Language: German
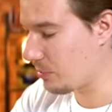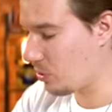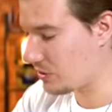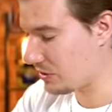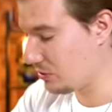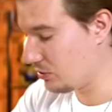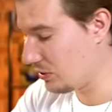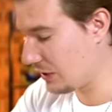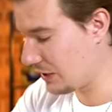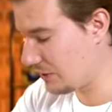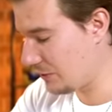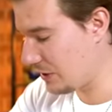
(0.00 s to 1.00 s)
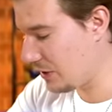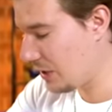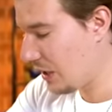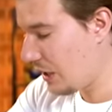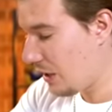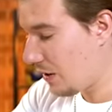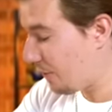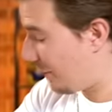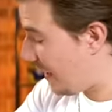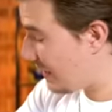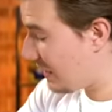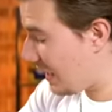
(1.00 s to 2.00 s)
Box irgendwie,
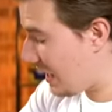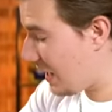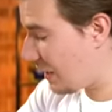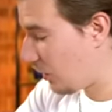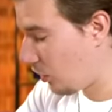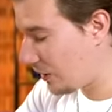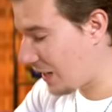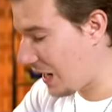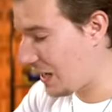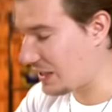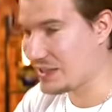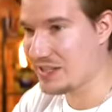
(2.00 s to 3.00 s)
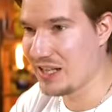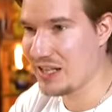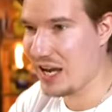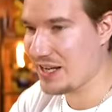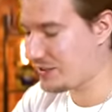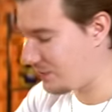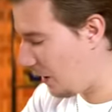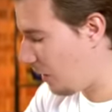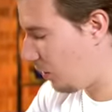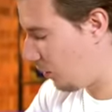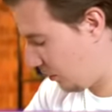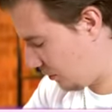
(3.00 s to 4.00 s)
wenn er Glück hat. Cinder Ace
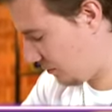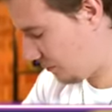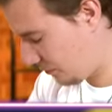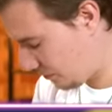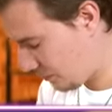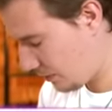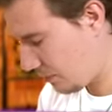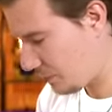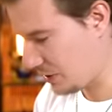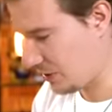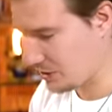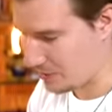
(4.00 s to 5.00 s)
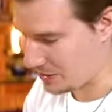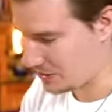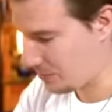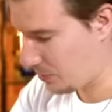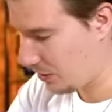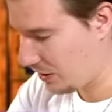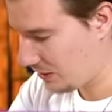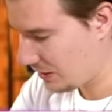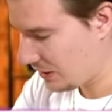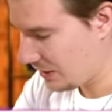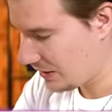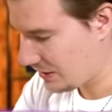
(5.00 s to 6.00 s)
V. Ist ja unser bester Pull.
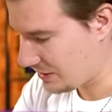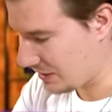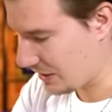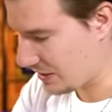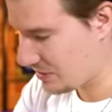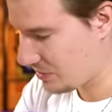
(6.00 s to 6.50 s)
Ist ja ganz